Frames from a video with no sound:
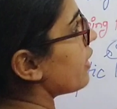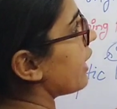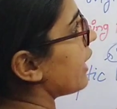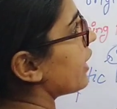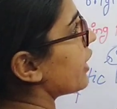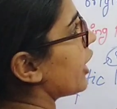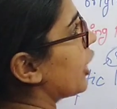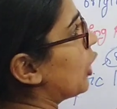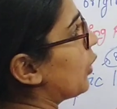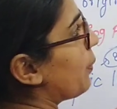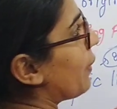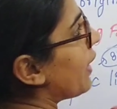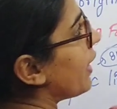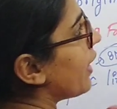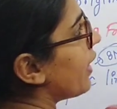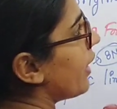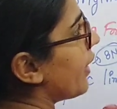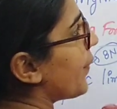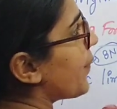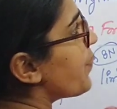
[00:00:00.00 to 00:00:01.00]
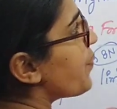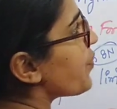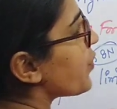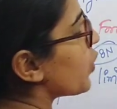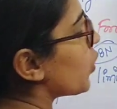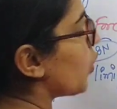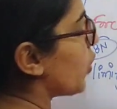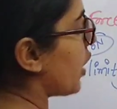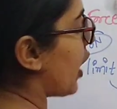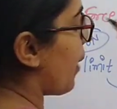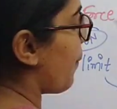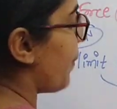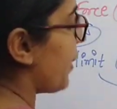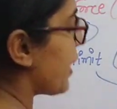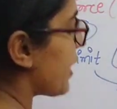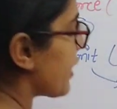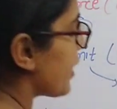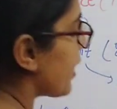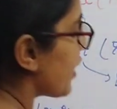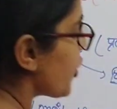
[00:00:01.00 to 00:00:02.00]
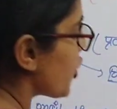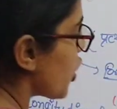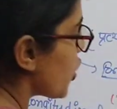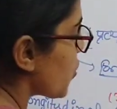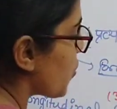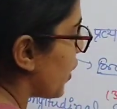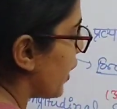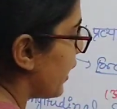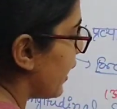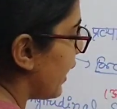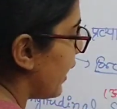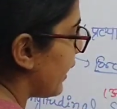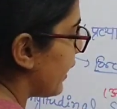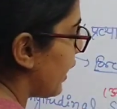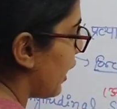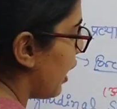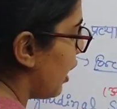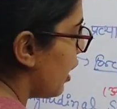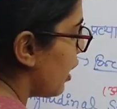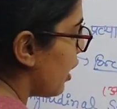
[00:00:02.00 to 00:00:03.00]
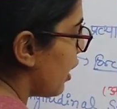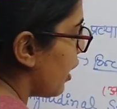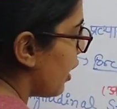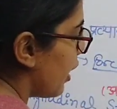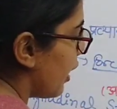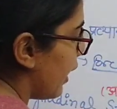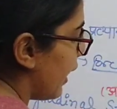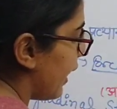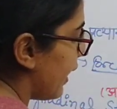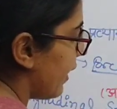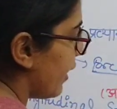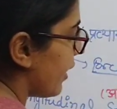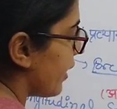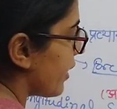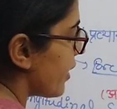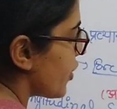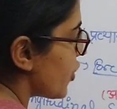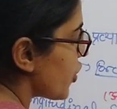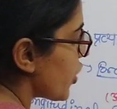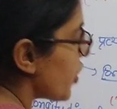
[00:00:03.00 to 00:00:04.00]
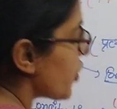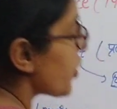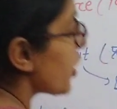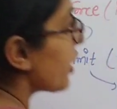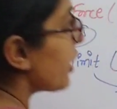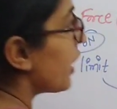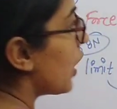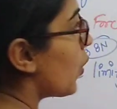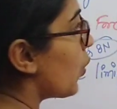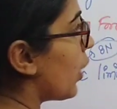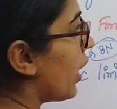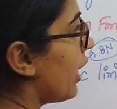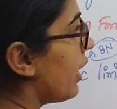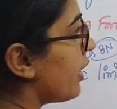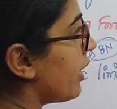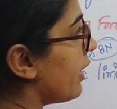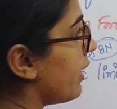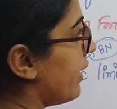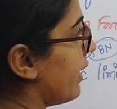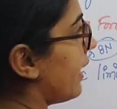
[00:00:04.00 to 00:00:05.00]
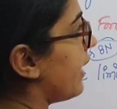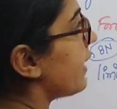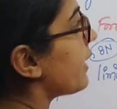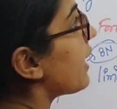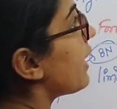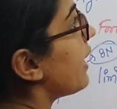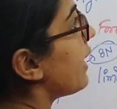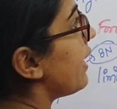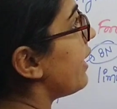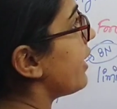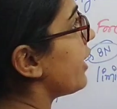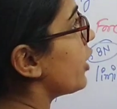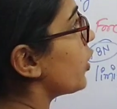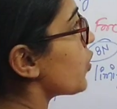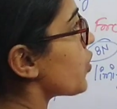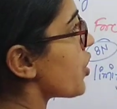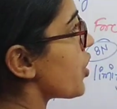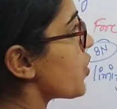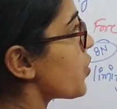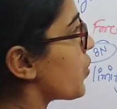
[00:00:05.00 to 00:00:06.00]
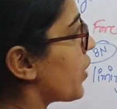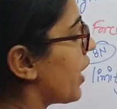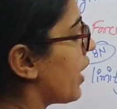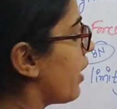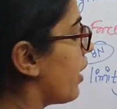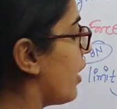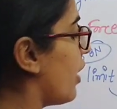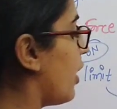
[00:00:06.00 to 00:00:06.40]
लेंथ की तो पैरेलल है तो यहाँ पर कितना चेंज हुआ डेल्टा एल चेंज कितना हुआ डेल्टा एल ही तो चेंज हुआ है